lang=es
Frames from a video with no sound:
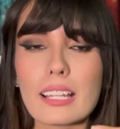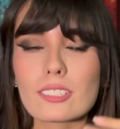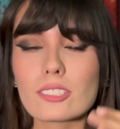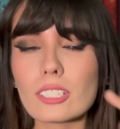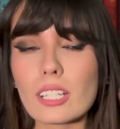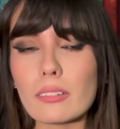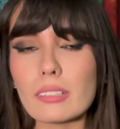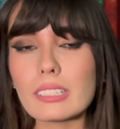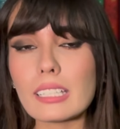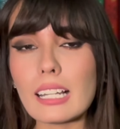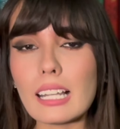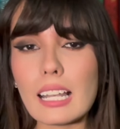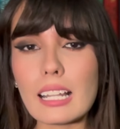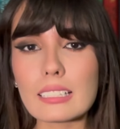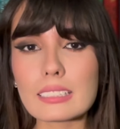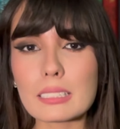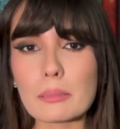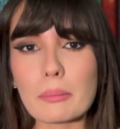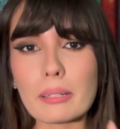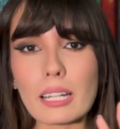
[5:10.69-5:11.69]
Estoy ahorita en la
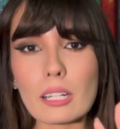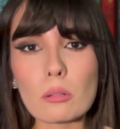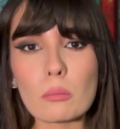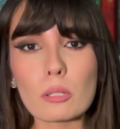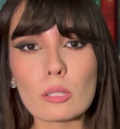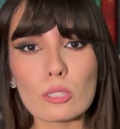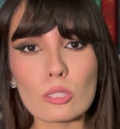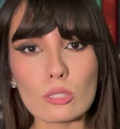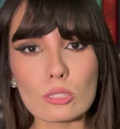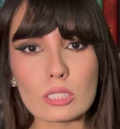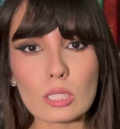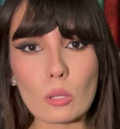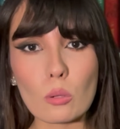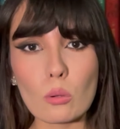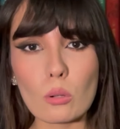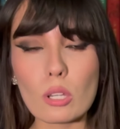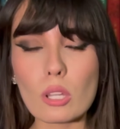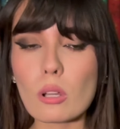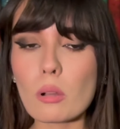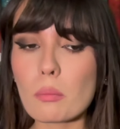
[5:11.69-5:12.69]
semana número 2 de
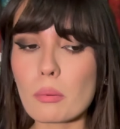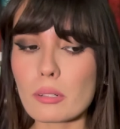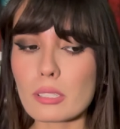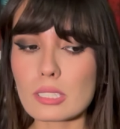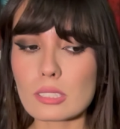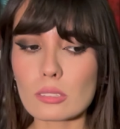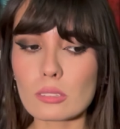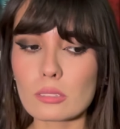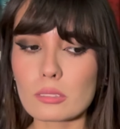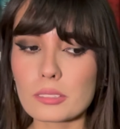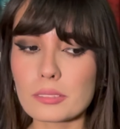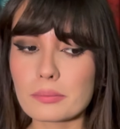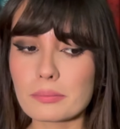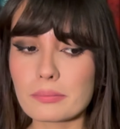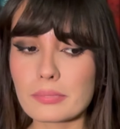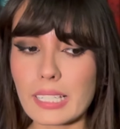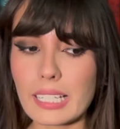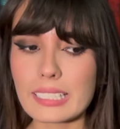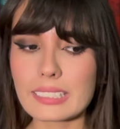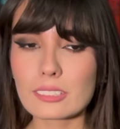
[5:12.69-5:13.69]
julio, por eso
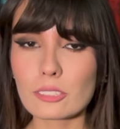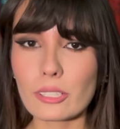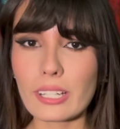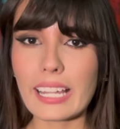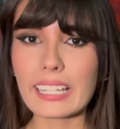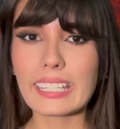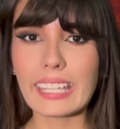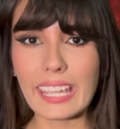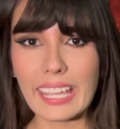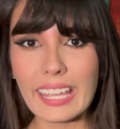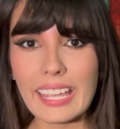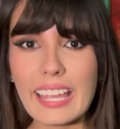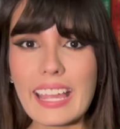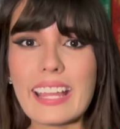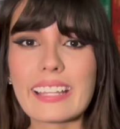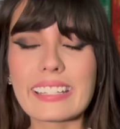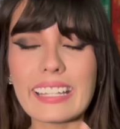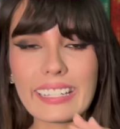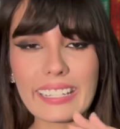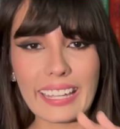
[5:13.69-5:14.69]
estoy aquí
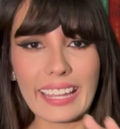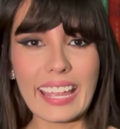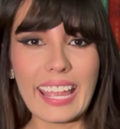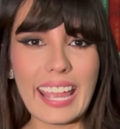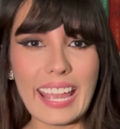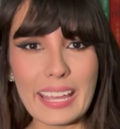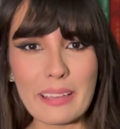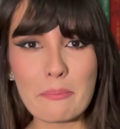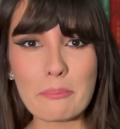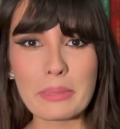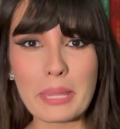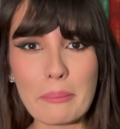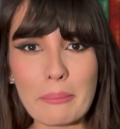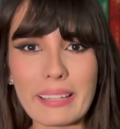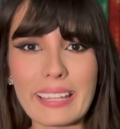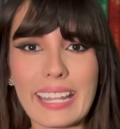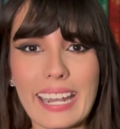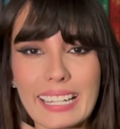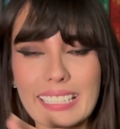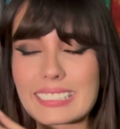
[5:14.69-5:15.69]
de que eh, de
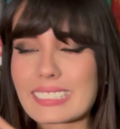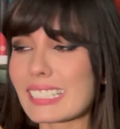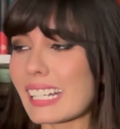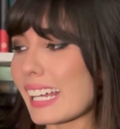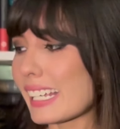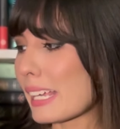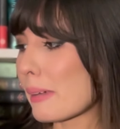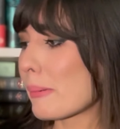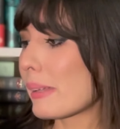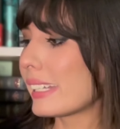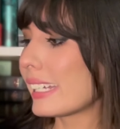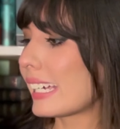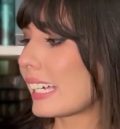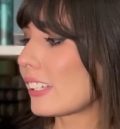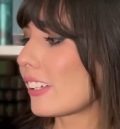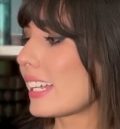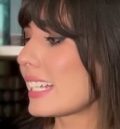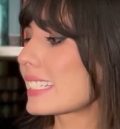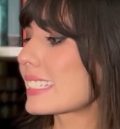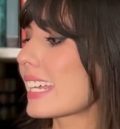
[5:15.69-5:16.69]
manera extraña
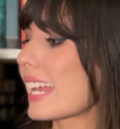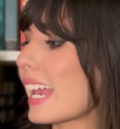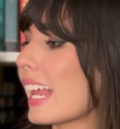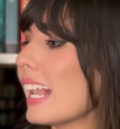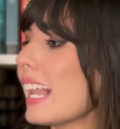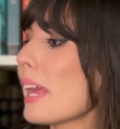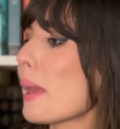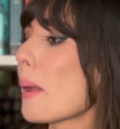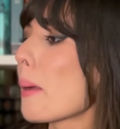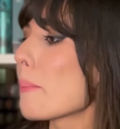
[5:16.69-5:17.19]
platicándoles de él,